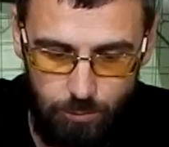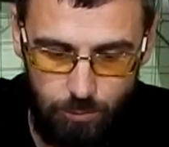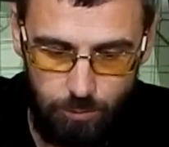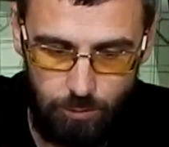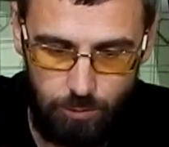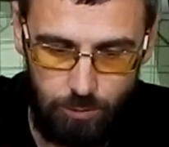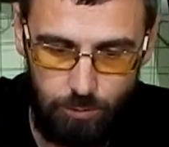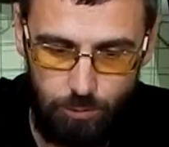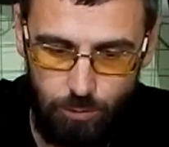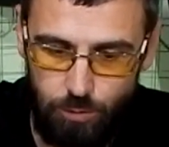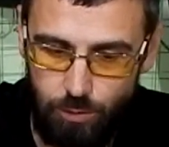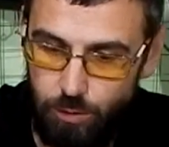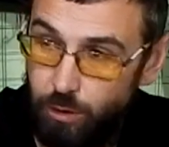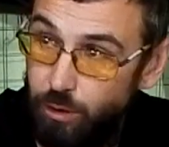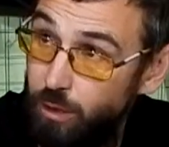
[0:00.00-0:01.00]
Тонкий,
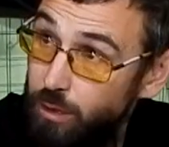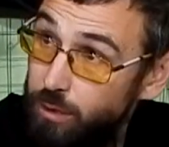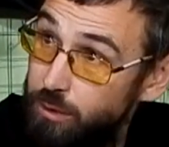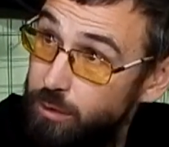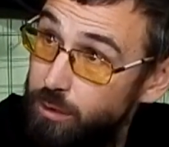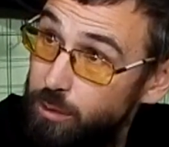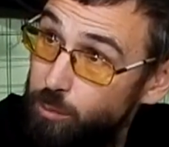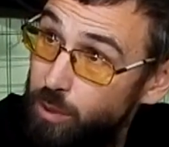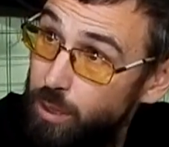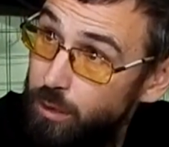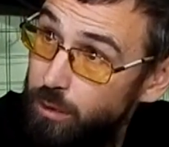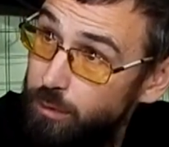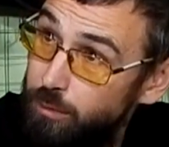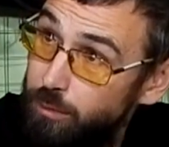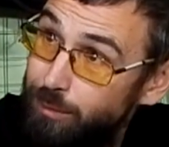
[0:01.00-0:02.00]
тонкий красный эмаль.
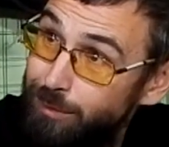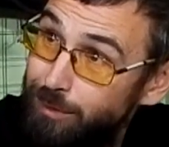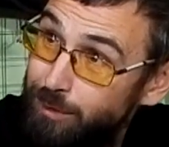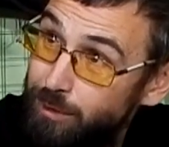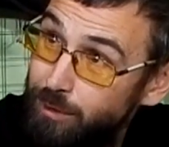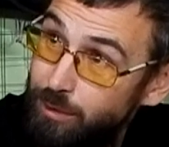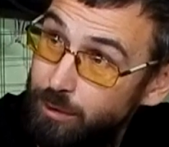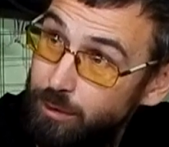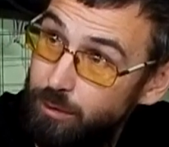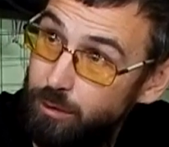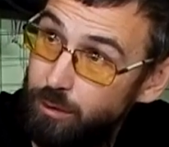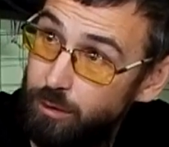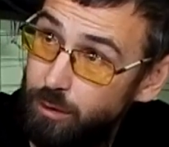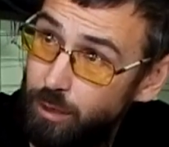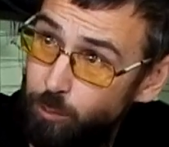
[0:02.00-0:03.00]

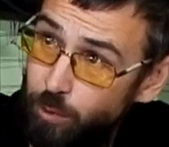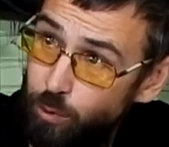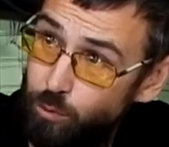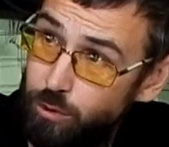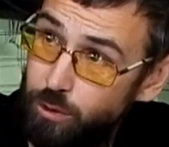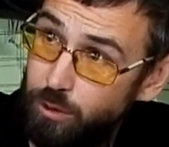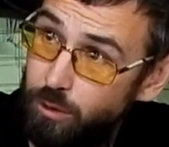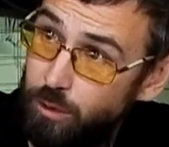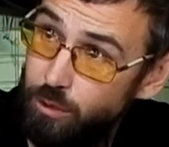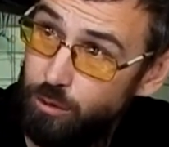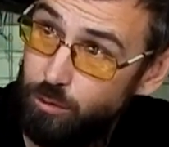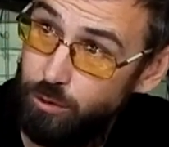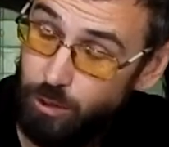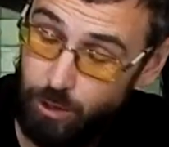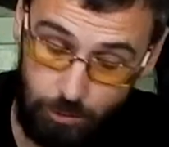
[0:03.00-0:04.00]
Это я по-русски
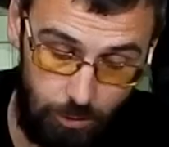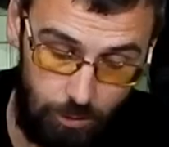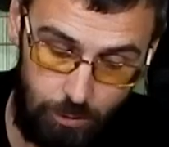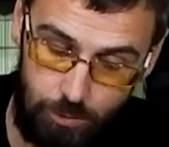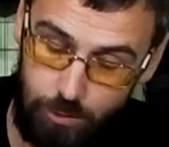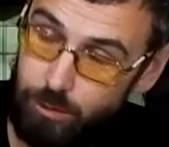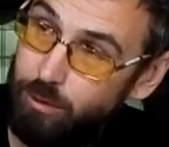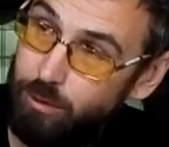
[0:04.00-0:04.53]
начал уже говорить